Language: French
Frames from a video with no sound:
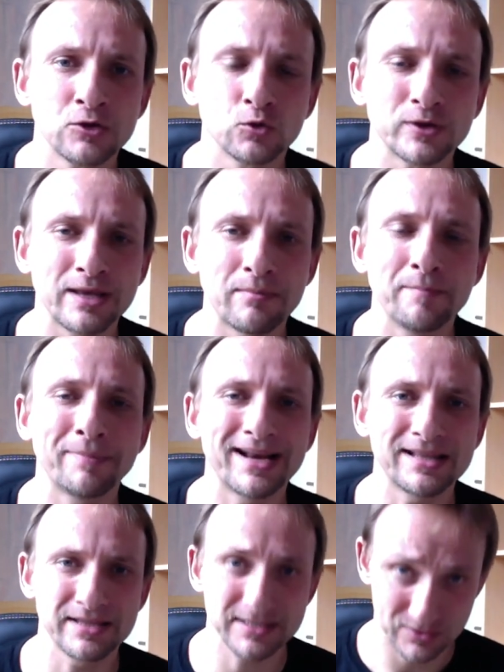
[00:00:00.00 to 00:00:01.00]
Donc il n'y a même pas
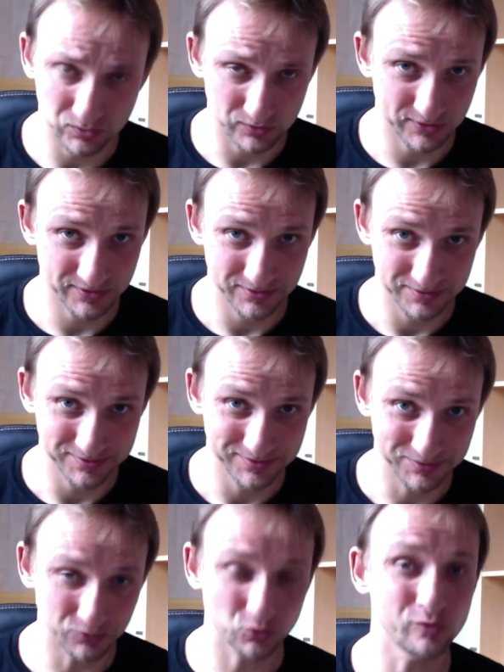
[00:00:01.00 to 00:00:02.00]
la décence
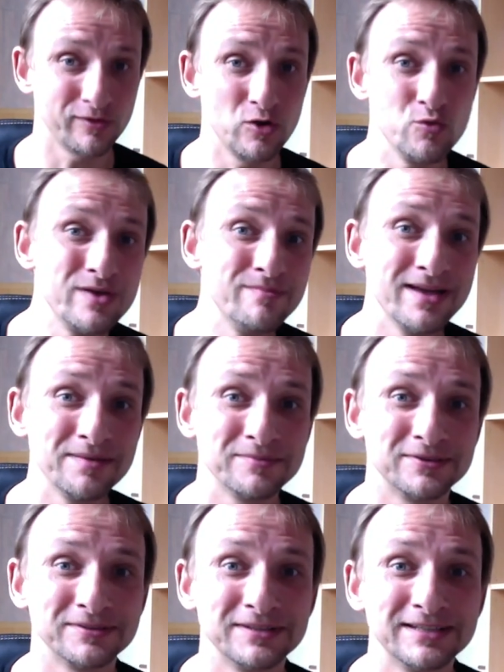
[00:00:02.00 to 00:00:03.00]
de trouver lui-même